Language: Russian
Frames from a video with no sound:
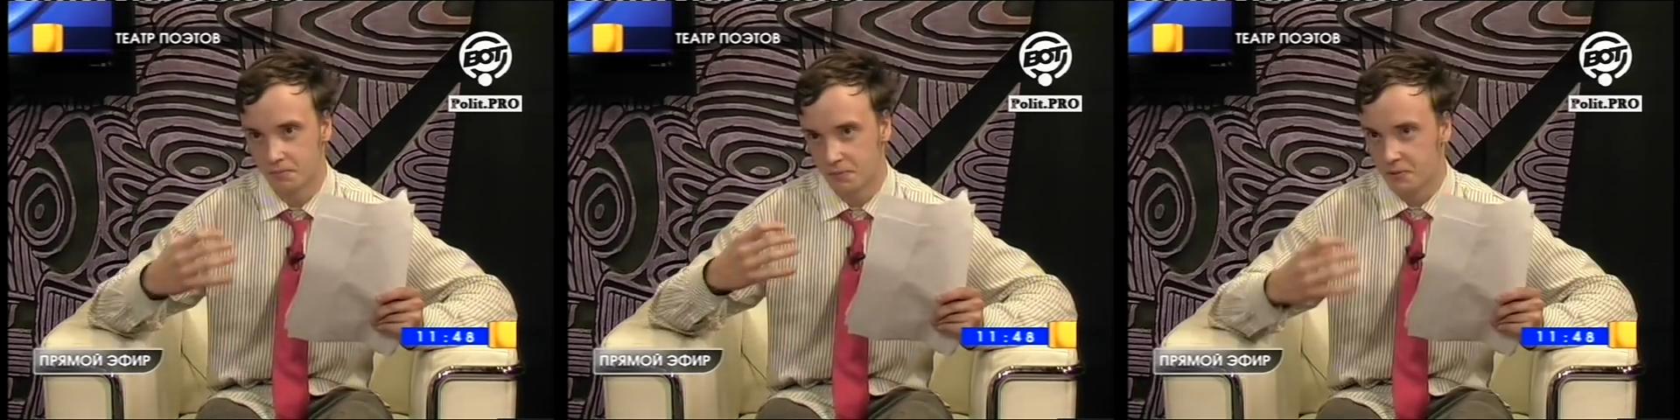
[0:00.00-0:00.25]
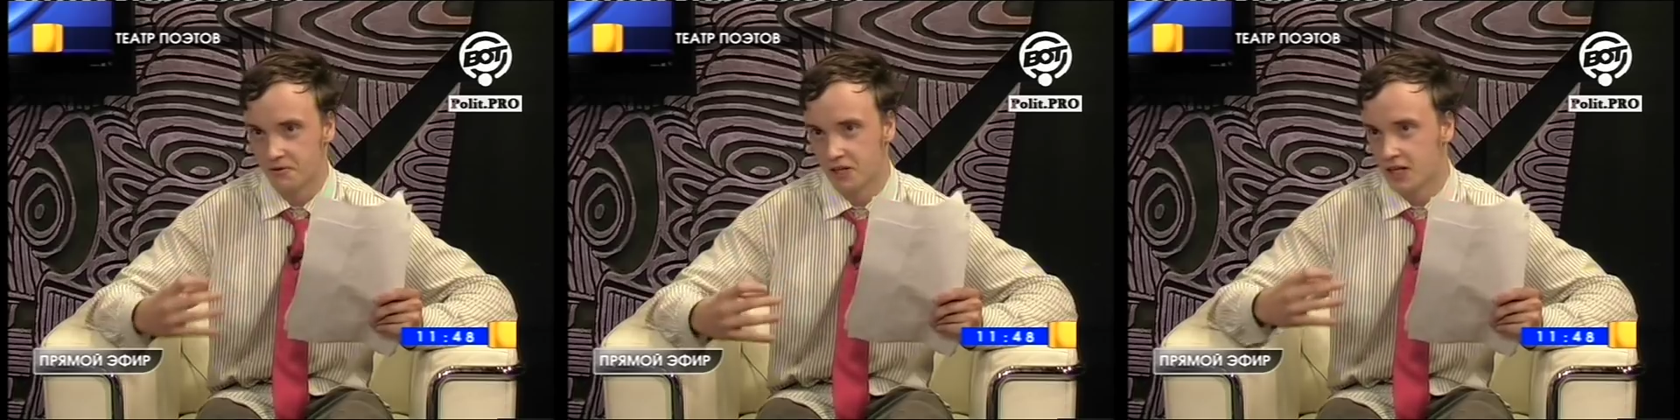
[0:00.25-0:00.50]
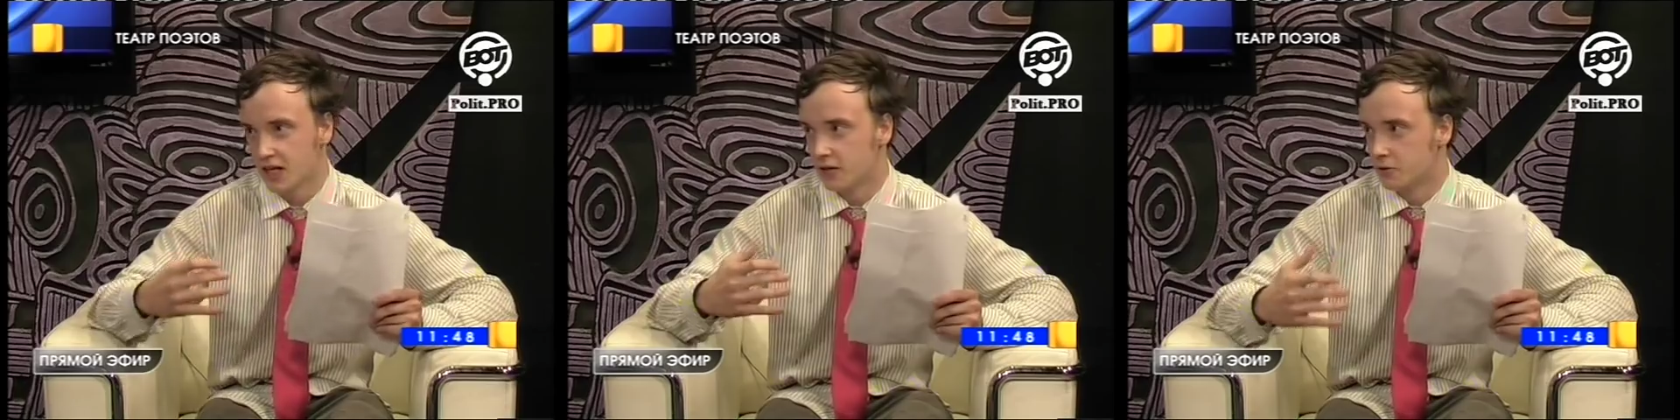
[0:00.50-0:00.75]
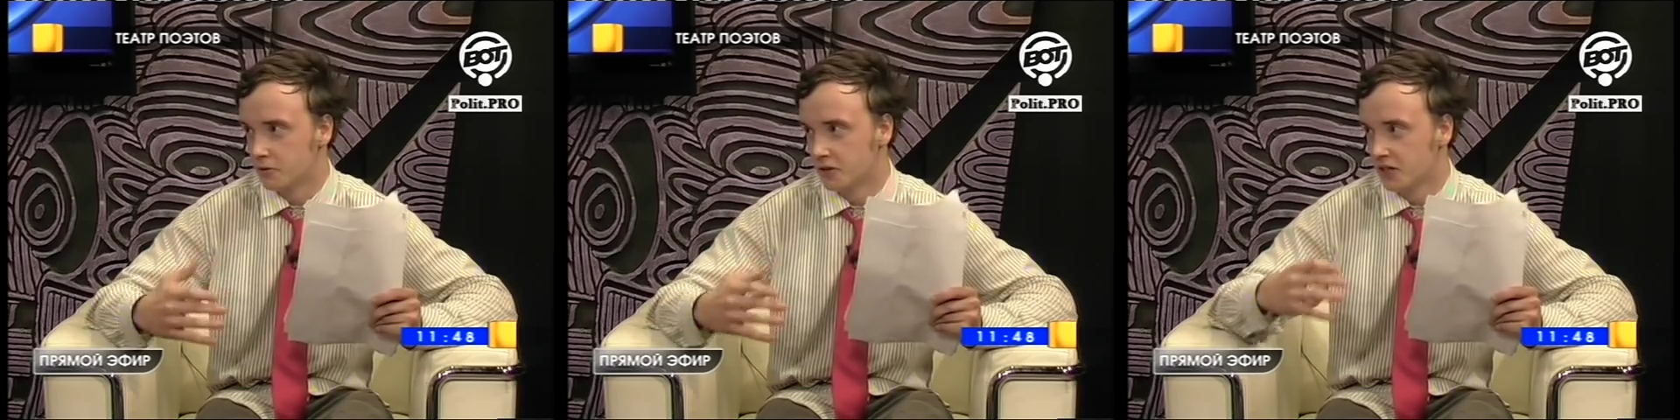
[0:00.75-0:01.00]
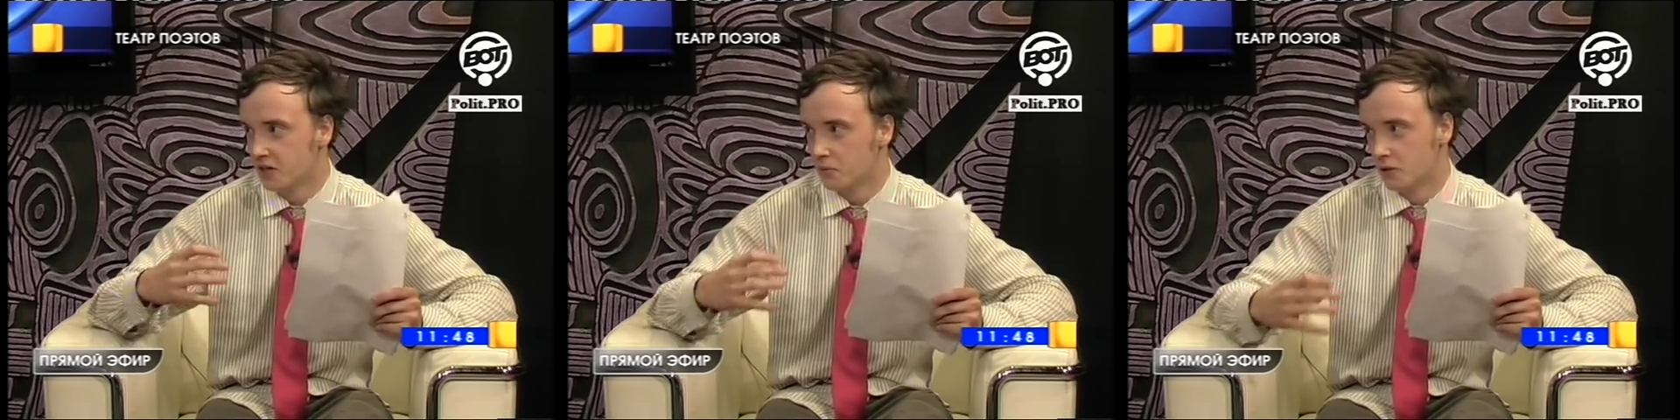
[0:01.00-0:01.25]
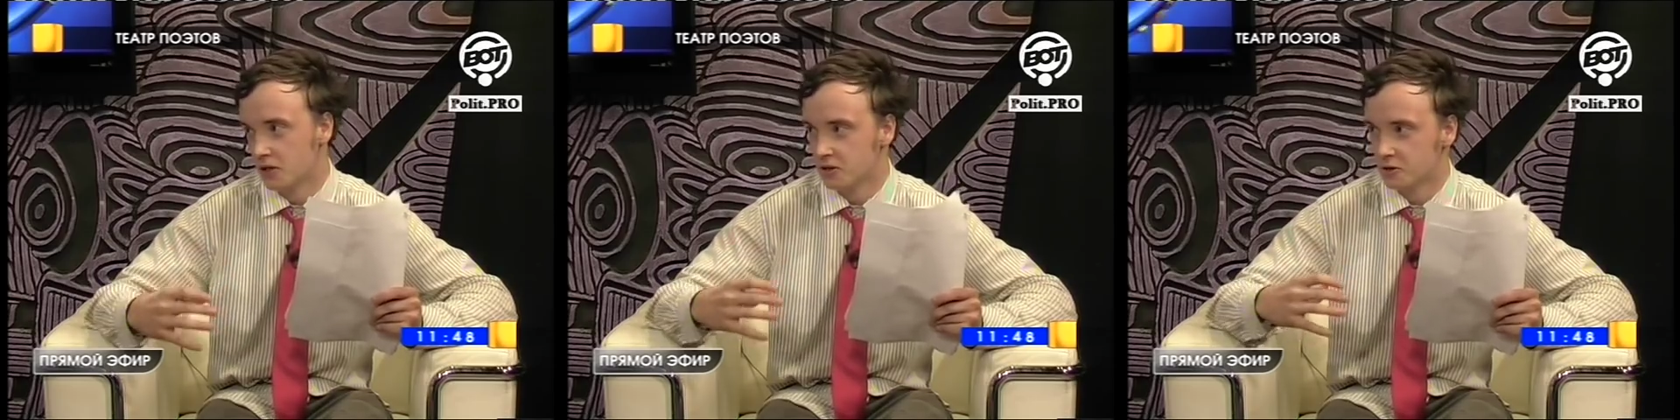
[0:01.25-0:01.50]
привлекают другие,
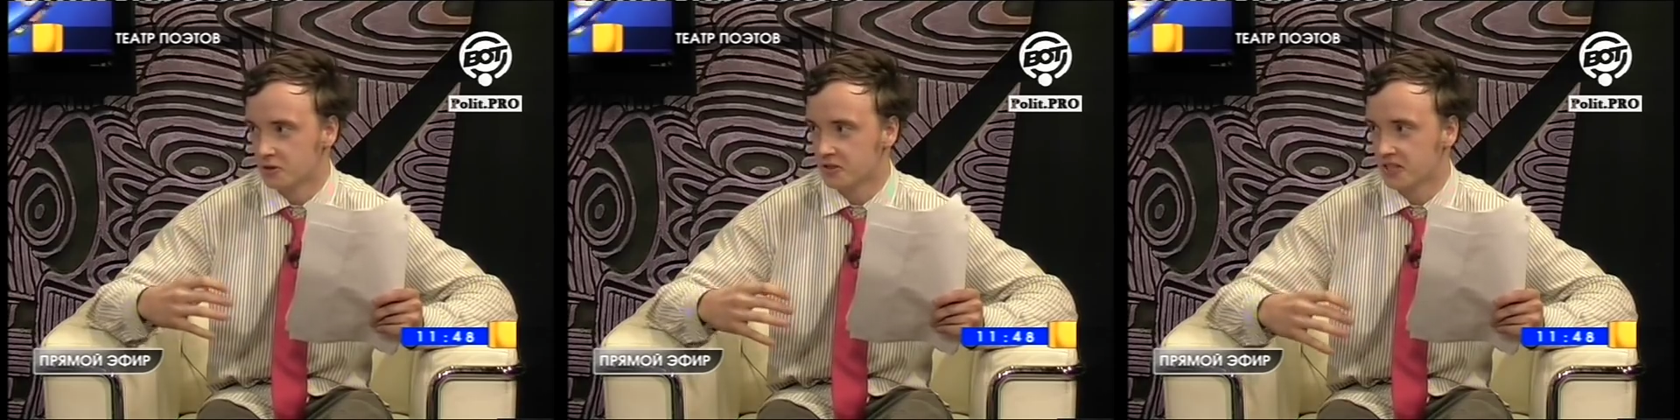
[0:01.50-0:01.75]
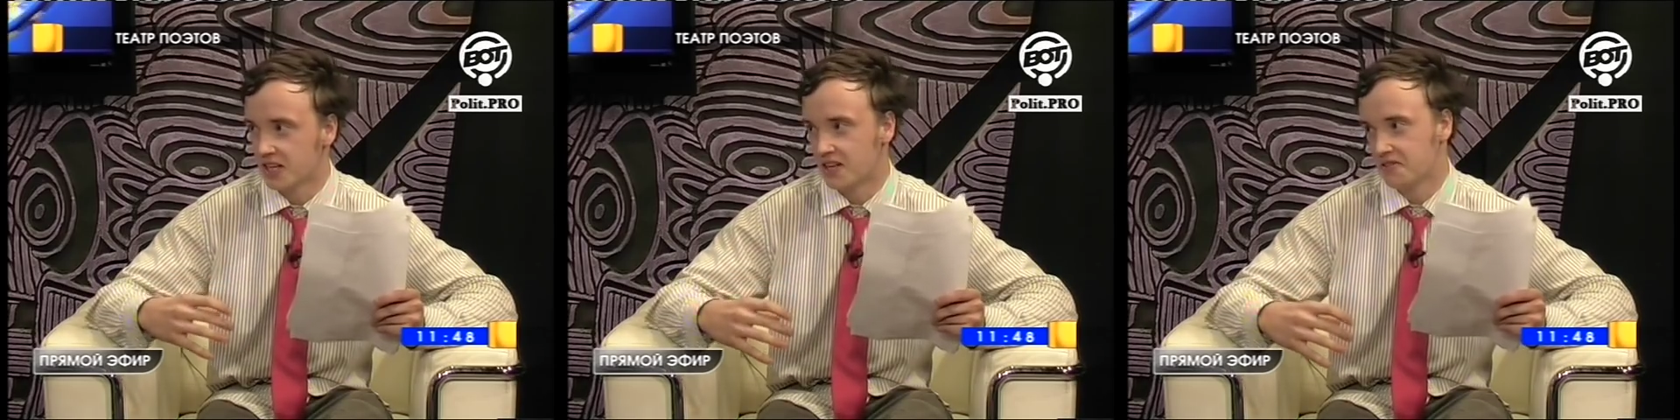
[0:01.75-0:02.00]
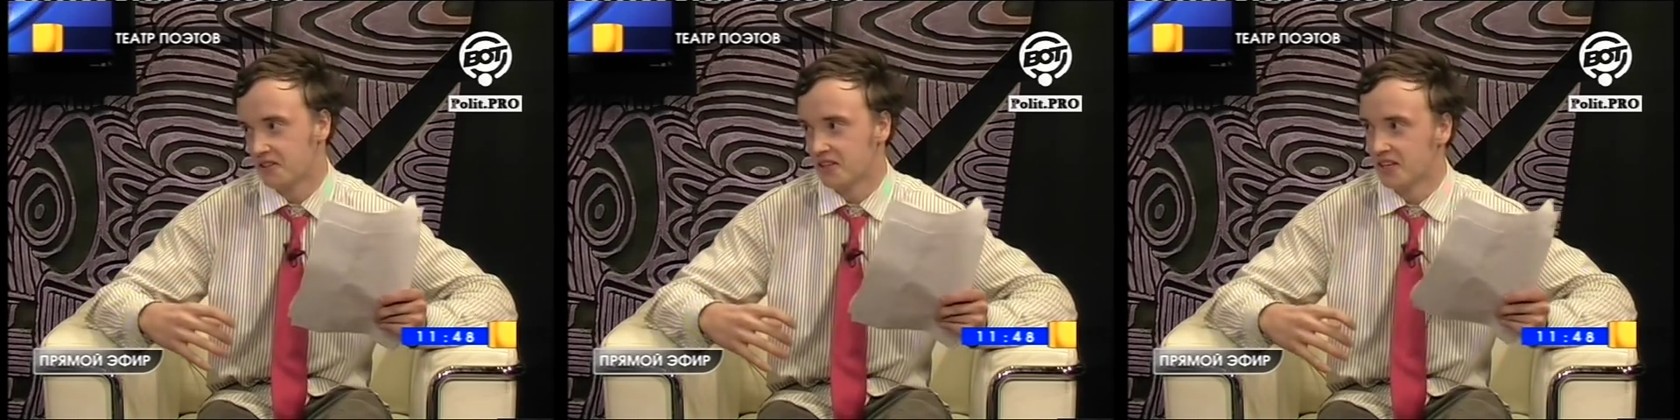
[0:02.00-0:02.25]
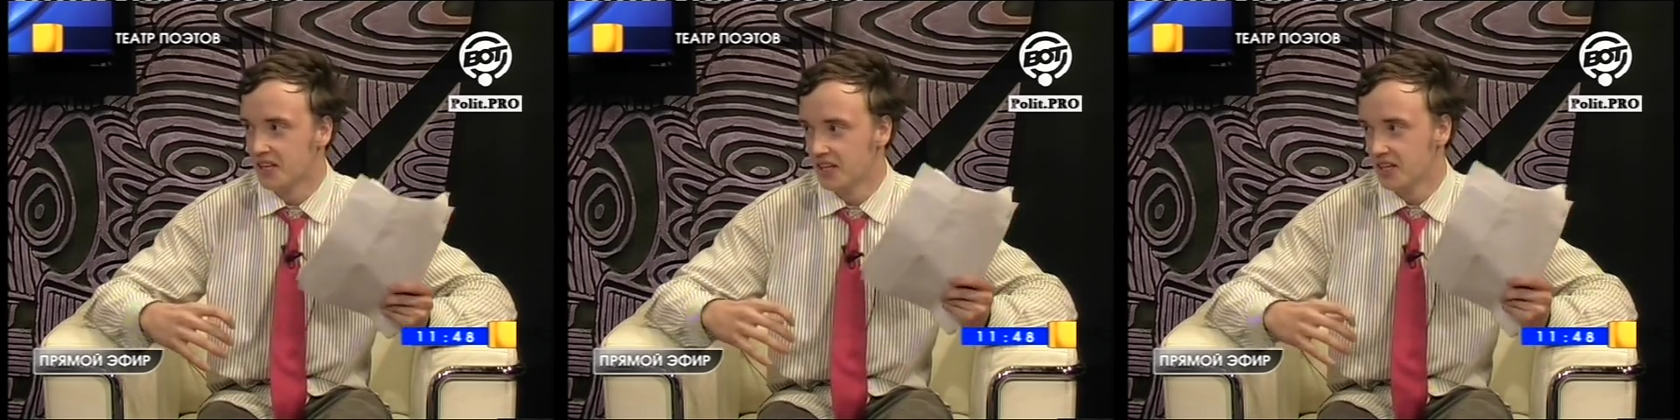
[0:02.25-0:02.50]
более жесткие авторы.